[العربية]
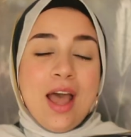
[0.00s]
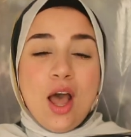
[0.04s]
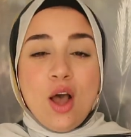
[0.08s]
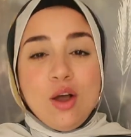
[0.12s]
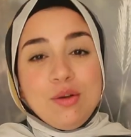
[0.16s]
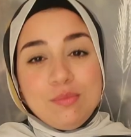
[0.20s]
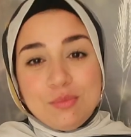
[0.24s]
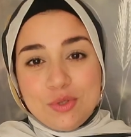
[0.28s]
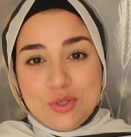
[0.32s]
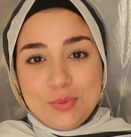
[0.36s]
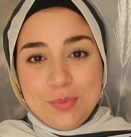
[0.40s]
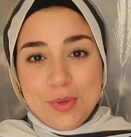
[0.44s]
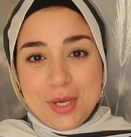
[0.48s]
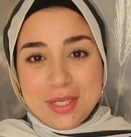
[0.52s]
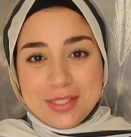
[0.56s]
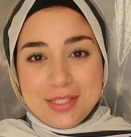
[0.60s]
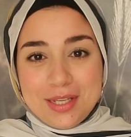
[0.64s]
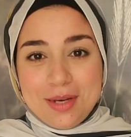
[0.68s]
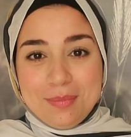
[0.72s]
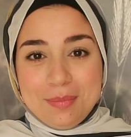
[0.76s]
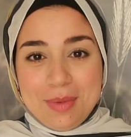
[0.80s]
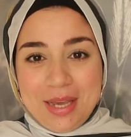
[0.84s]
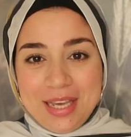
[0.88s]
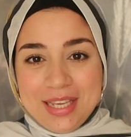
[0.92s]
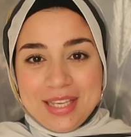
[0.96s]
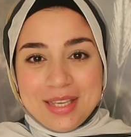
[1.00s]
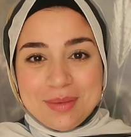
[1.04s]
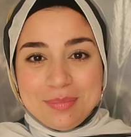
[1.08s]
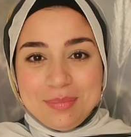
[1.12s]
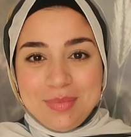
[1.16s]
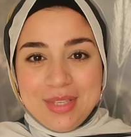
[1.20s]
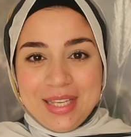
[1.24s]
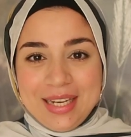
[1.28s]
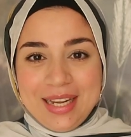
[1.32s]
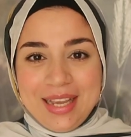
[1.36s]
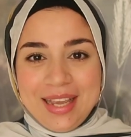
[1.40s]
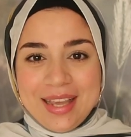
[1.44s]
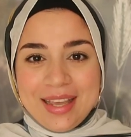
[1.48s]
أو مش بيحصل معاكي
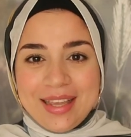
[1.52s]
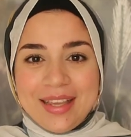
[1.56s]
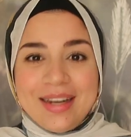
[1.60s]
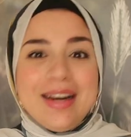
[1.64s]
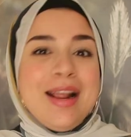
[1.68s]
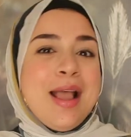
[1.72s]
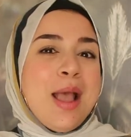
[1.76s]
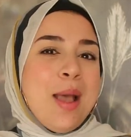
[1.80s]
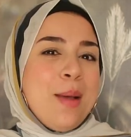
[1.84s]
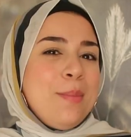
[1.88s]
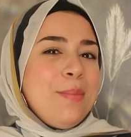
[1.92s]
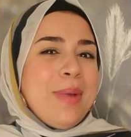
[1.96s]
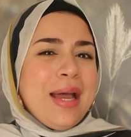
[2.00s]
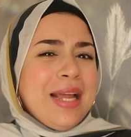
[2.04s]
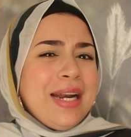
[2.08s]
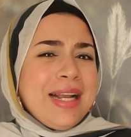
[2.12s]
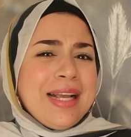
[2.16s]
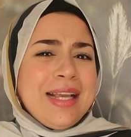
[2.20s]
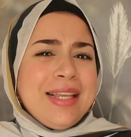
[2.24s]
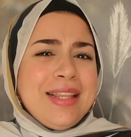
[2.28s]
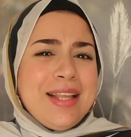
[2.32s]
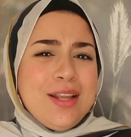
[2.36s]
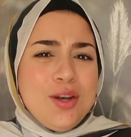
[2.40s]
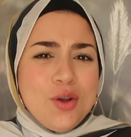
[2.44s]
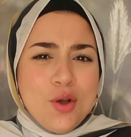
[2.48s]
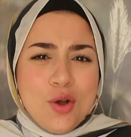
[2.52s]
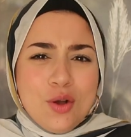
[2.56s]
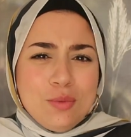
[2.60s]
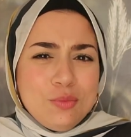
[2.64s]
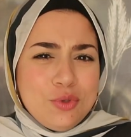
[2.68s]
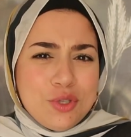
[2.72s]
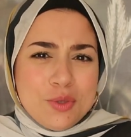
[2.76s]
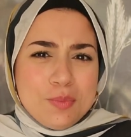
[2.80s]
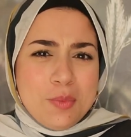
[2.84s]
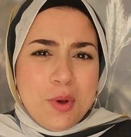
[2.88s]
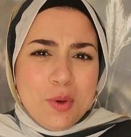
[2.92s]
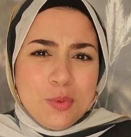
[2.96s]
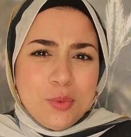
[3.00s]
من الآخر معنى كده ان هو
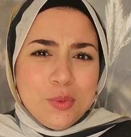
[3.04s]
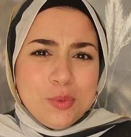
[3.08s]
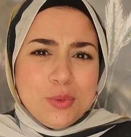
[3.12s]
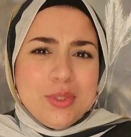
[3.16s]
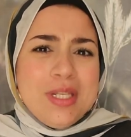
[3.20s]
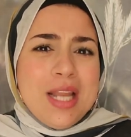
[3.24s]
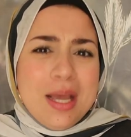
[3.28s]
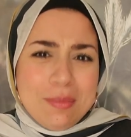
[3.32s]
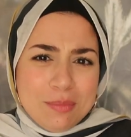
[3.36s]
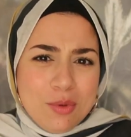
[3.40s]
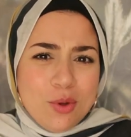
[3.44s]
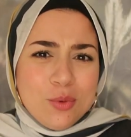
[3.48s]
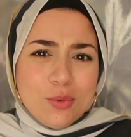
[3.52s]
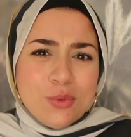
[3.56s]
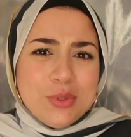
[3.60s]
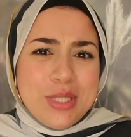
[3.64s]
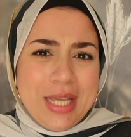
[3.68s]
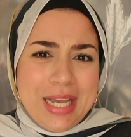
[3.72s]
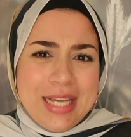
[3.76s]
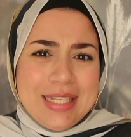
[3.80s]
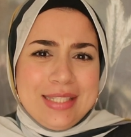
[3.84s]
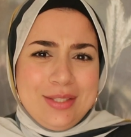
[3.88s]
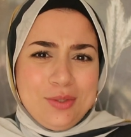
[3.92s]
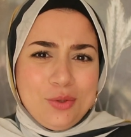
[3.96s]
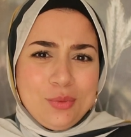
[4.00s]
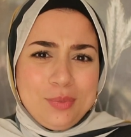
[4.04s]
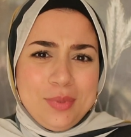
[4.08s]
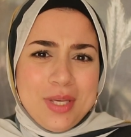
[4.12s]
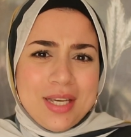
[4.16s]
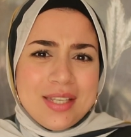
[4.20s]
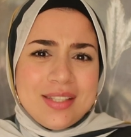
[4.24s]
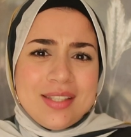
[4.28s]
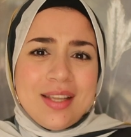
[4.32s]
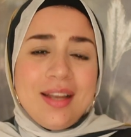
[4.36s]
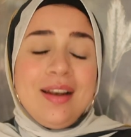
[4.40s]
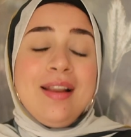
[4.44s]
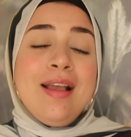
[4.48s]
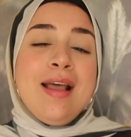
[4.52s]
مش موجود لا موجود عادي
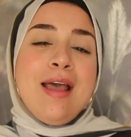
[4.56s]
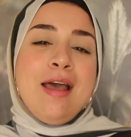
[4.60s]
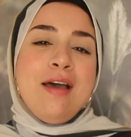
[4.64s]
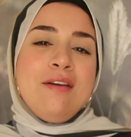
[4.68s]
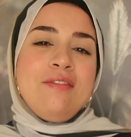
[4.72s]
وبيحصل